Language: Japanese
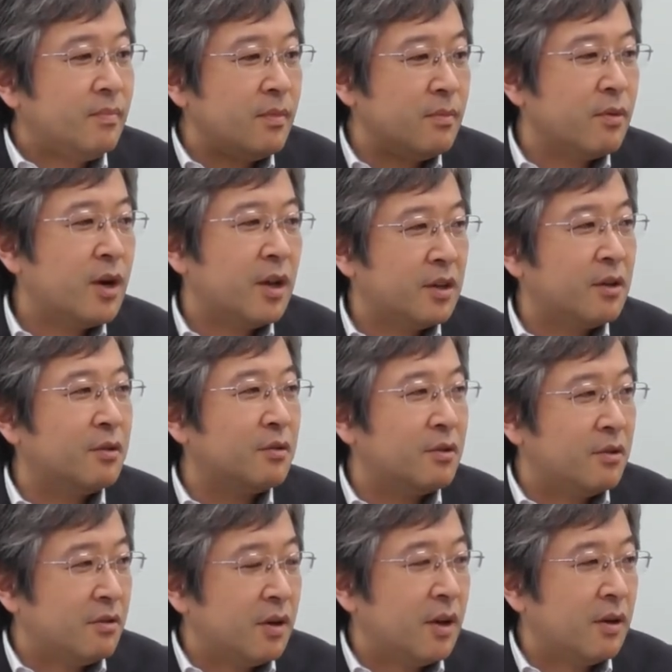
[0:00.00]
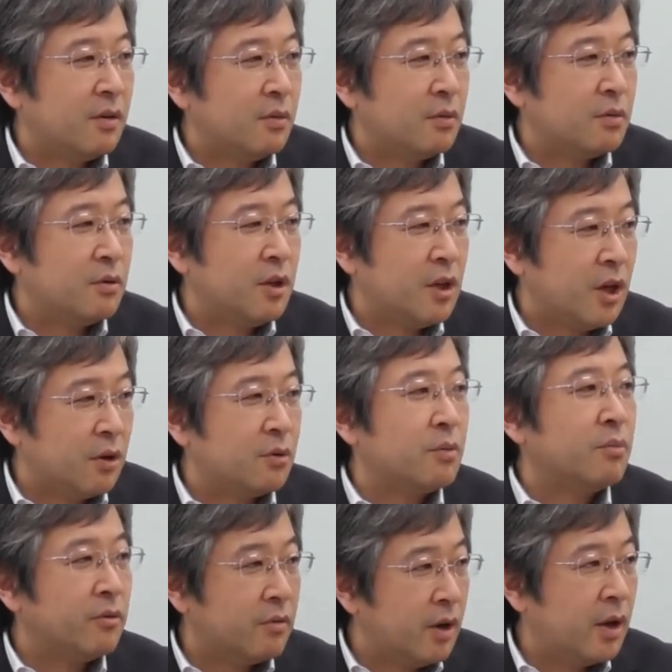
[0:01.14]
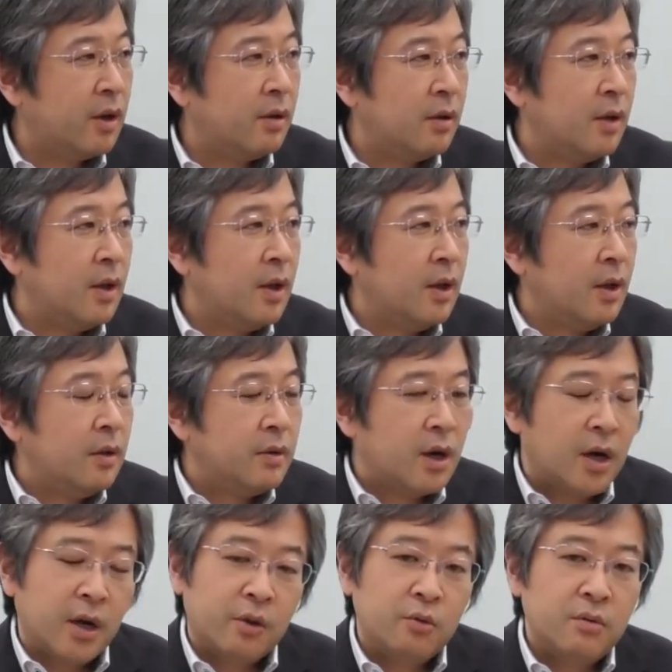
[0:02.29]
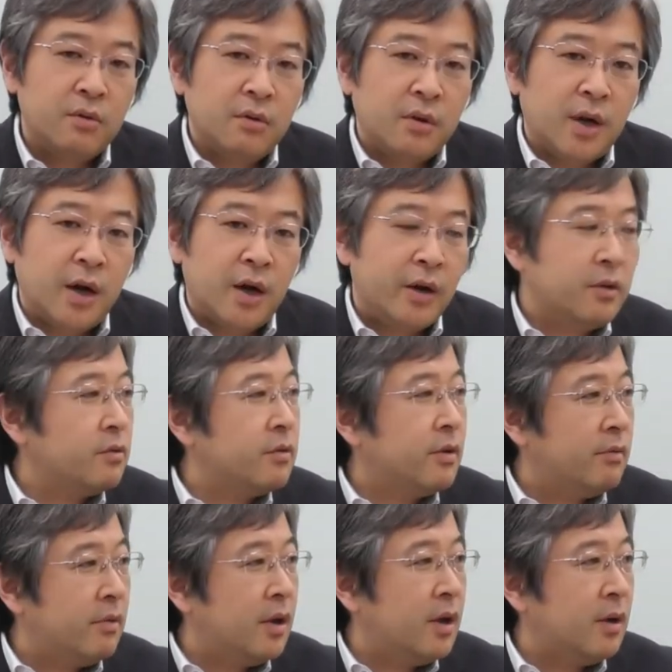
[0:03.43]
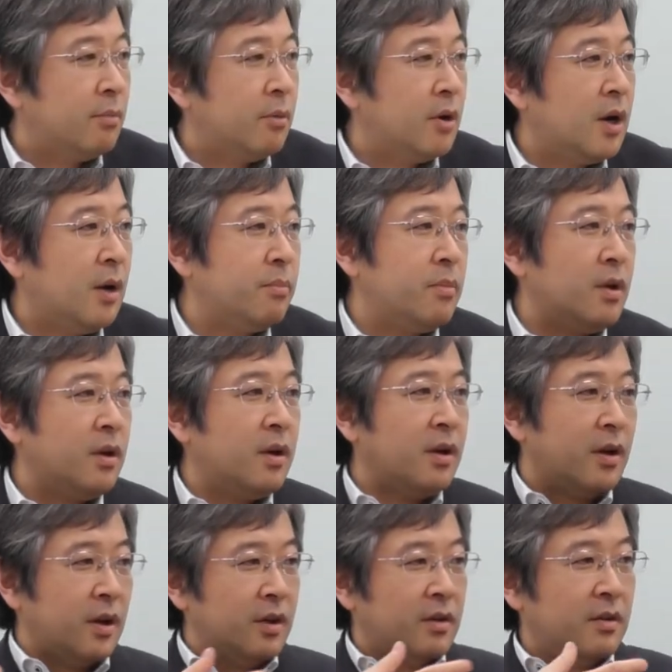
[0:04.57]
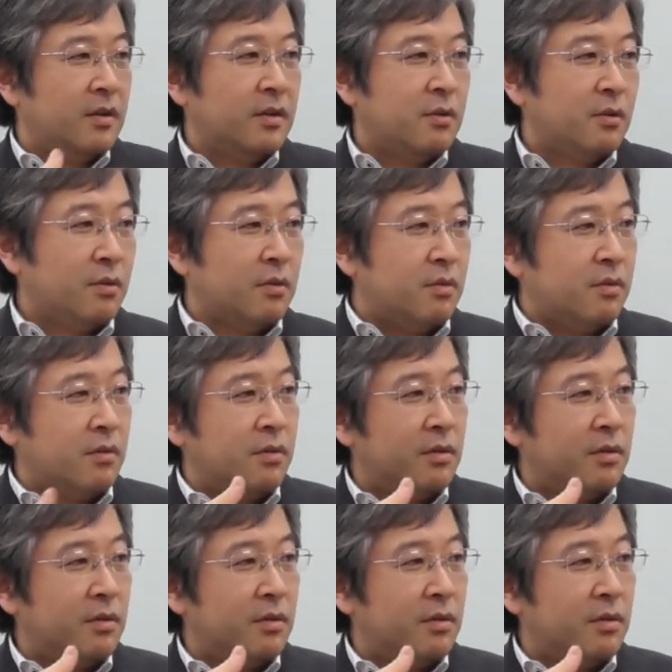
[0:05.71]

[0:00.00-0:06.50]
向かってるっていうね、ことになると思うんですね。だからどんどん流れとしては、もう官民がね、いろいろ